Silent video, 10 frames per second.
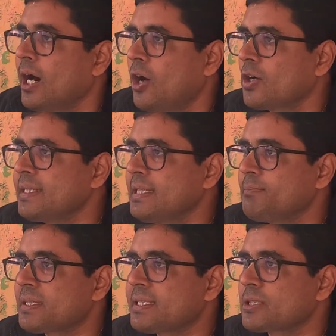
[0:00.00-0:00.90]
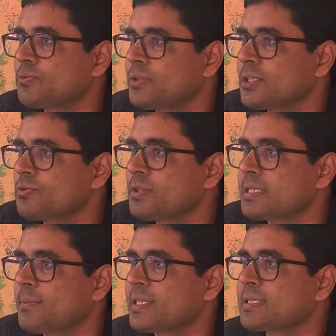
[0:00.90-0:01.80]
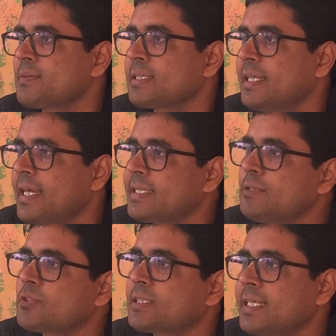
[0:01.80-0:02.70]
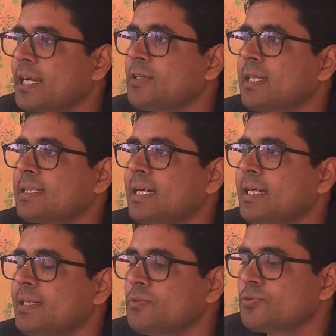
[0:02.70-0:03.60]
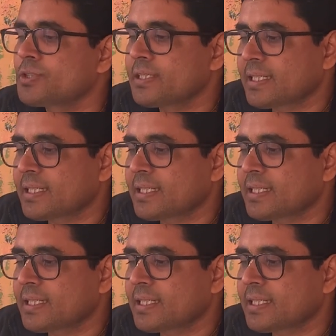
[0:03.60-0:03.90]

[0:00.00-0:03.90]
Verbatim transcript: और ये बच्चा सुनते सुनते समझते समझते एक दिन वो तैयार हो जाता है उस